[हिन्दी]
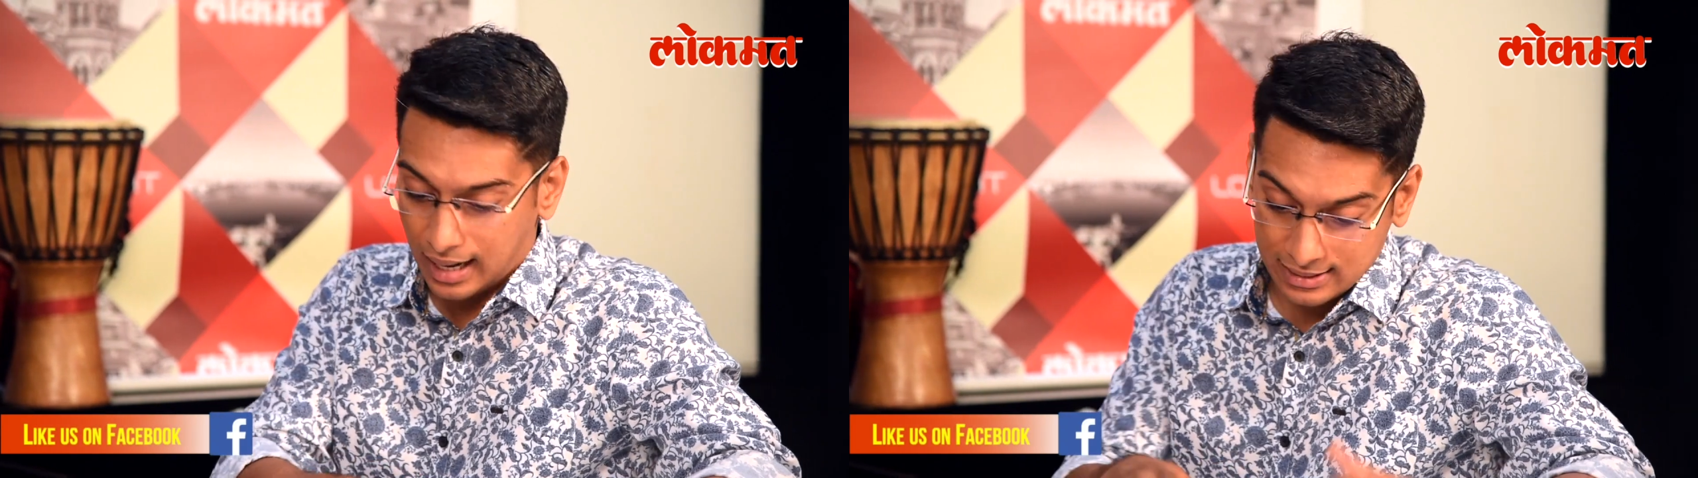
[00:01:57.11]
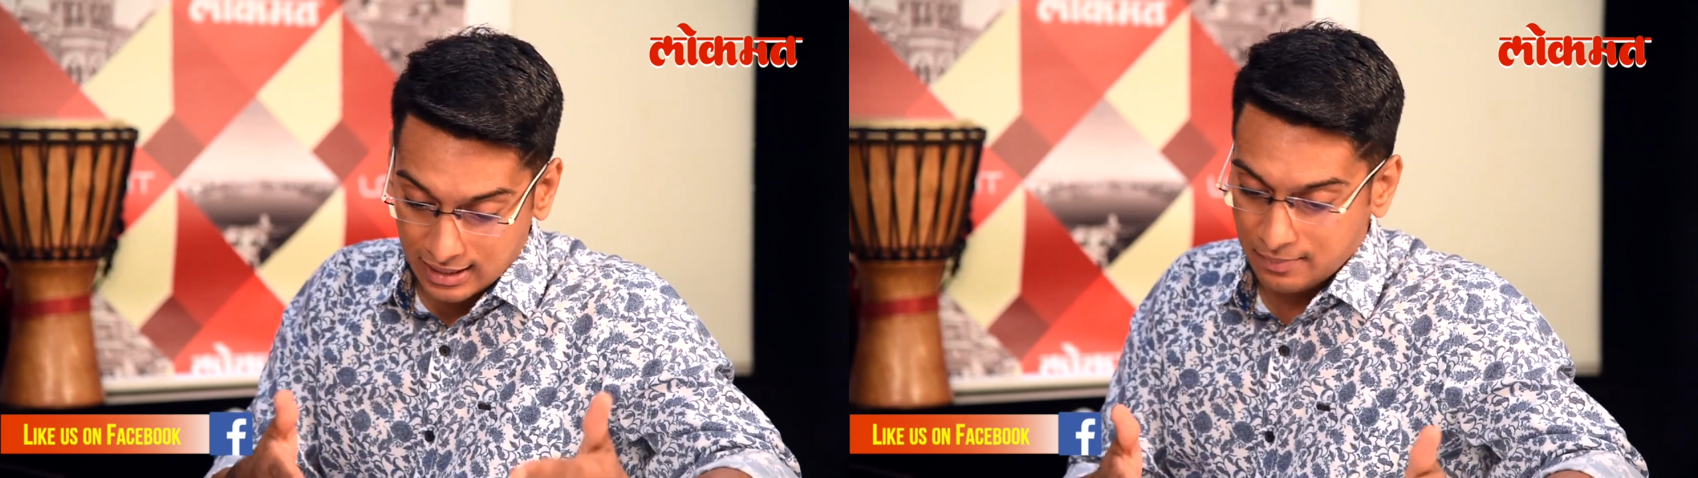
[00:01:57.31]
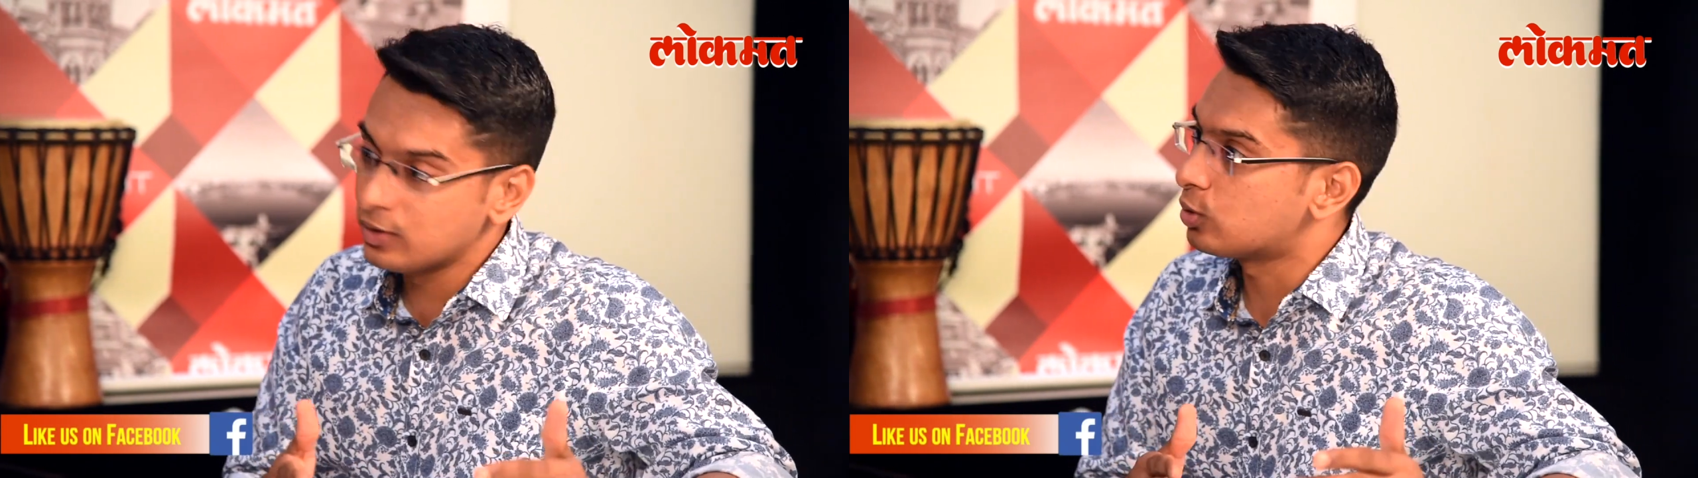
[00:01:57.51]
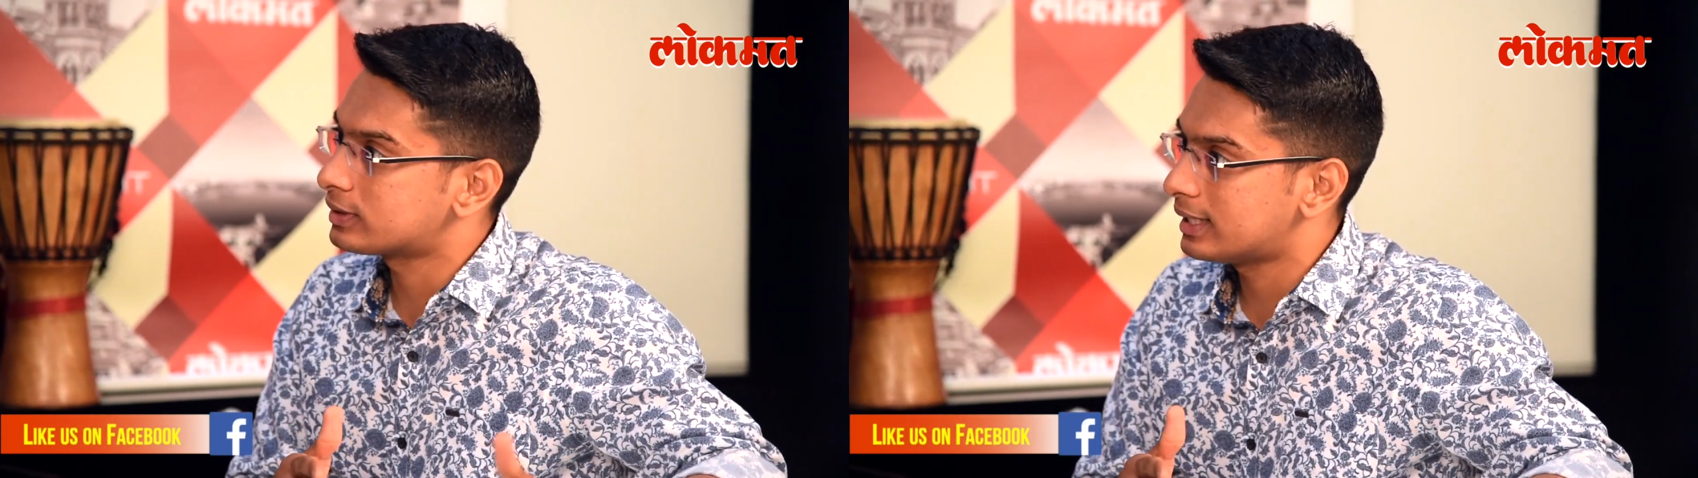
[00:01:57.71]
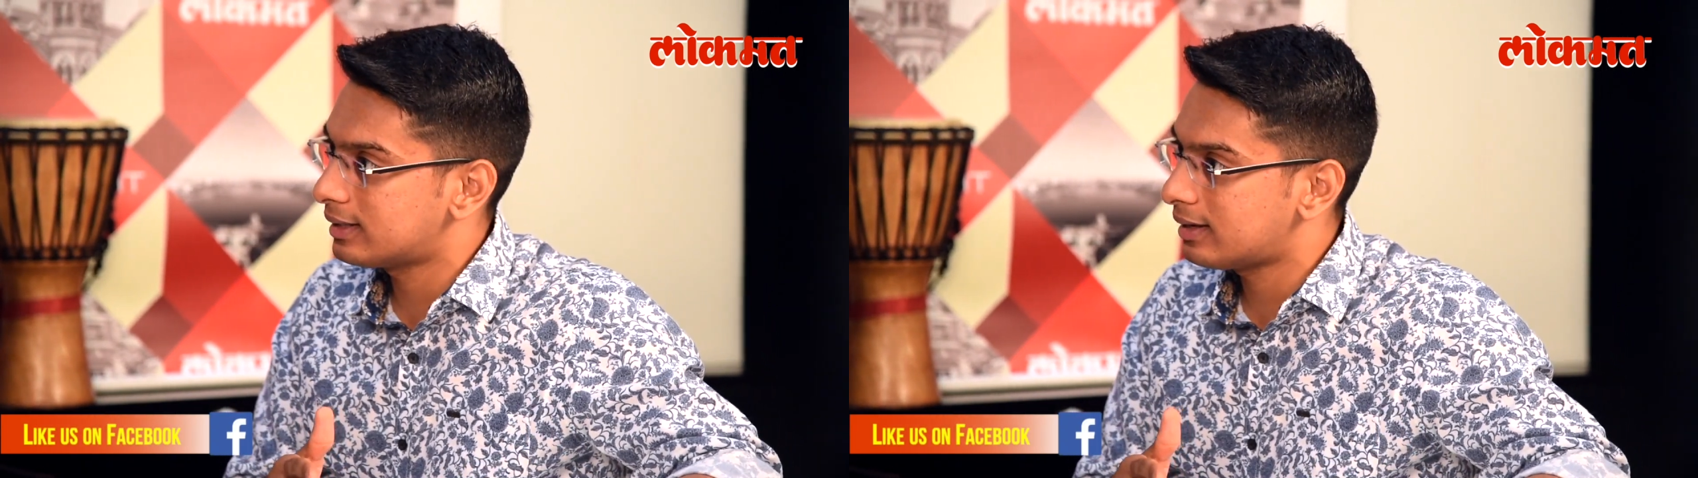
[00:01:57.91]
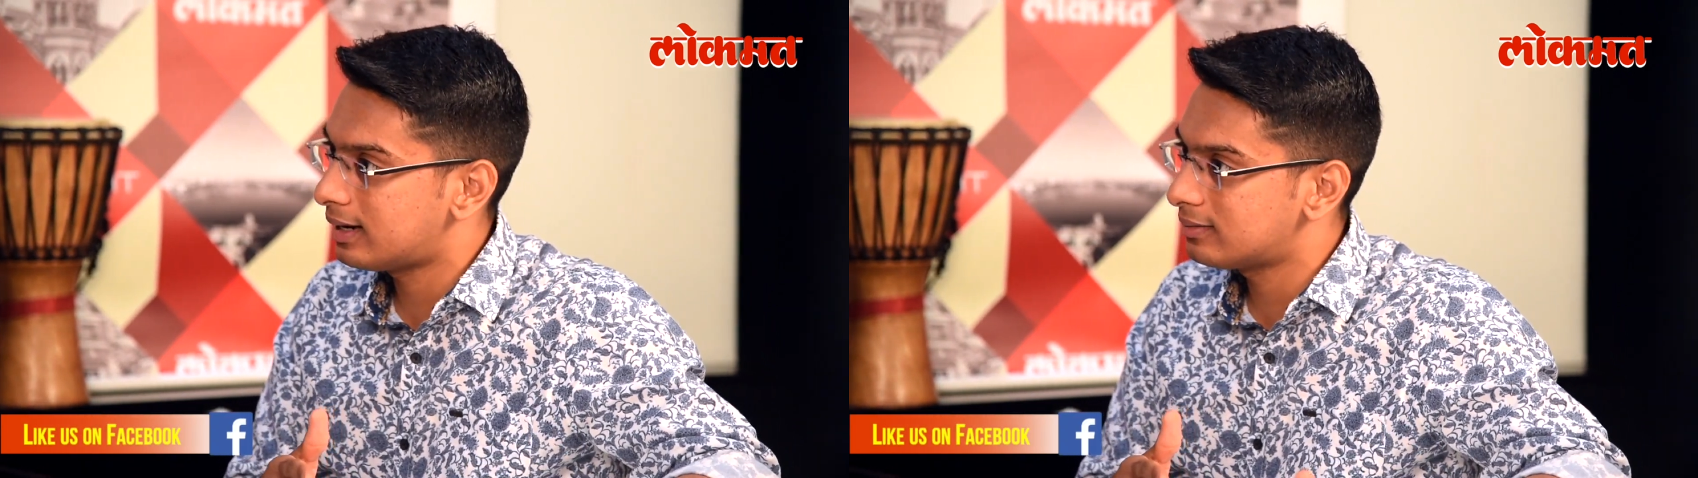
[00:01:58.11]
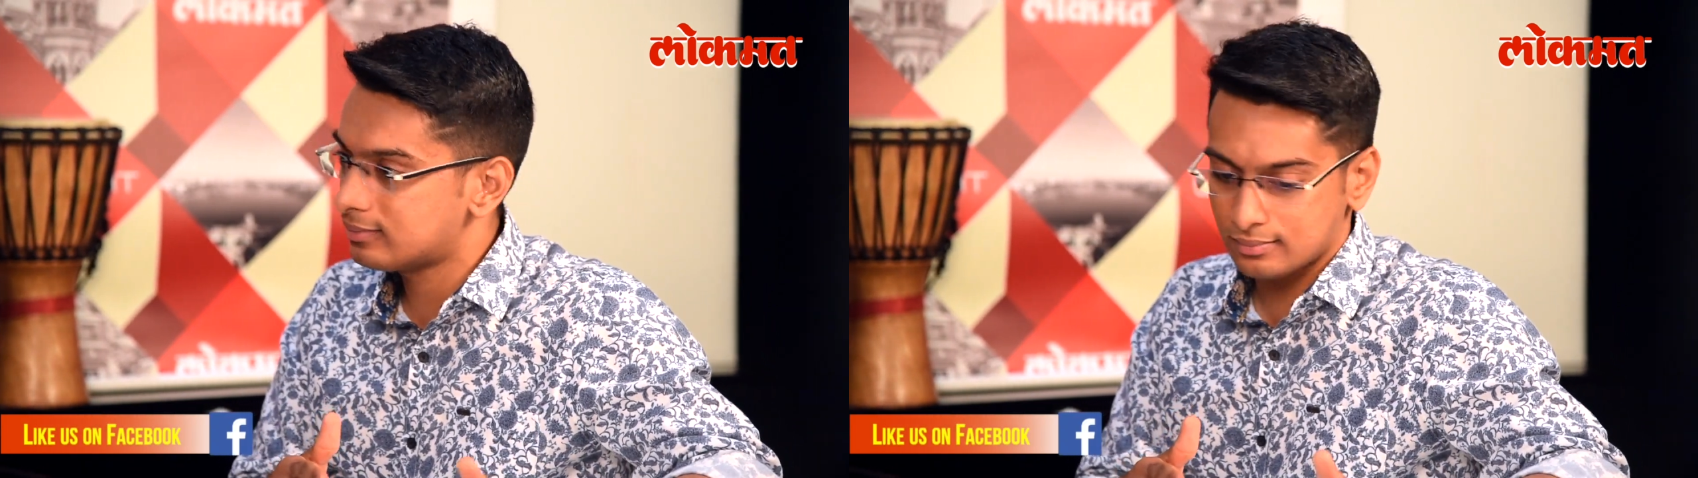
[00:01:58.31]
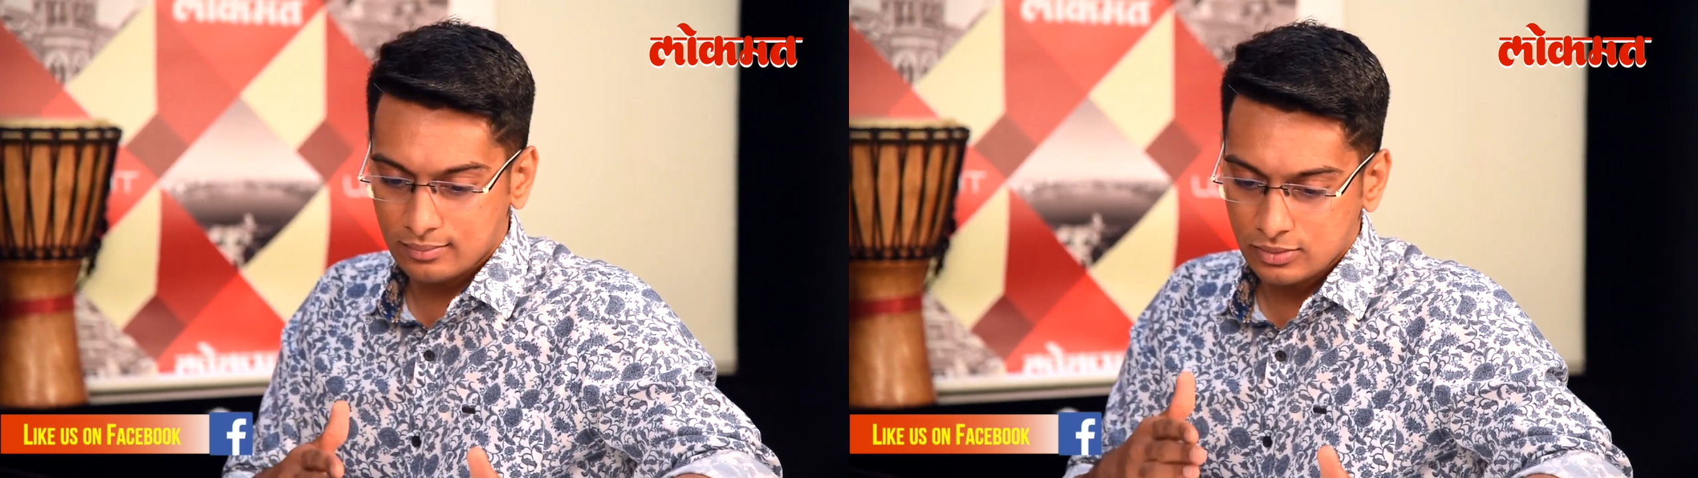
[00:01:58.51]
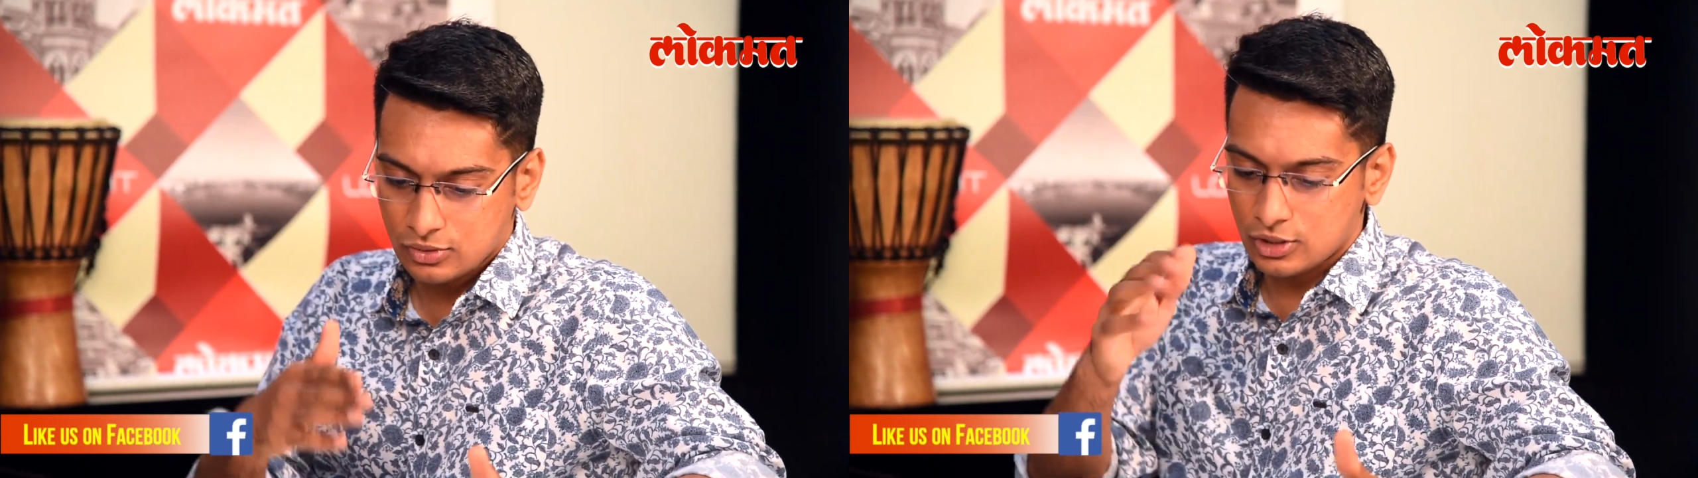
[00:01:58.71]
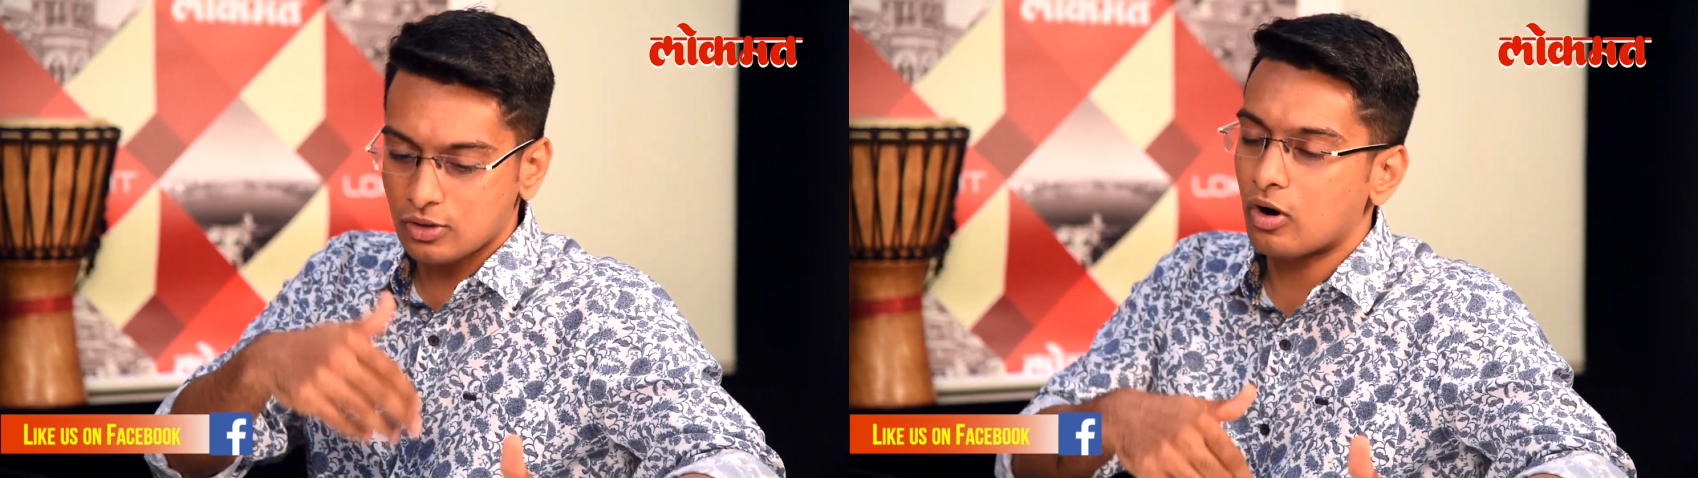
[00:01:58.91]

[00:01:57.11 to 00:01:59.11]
ऐसा भी होता है एंड सो शी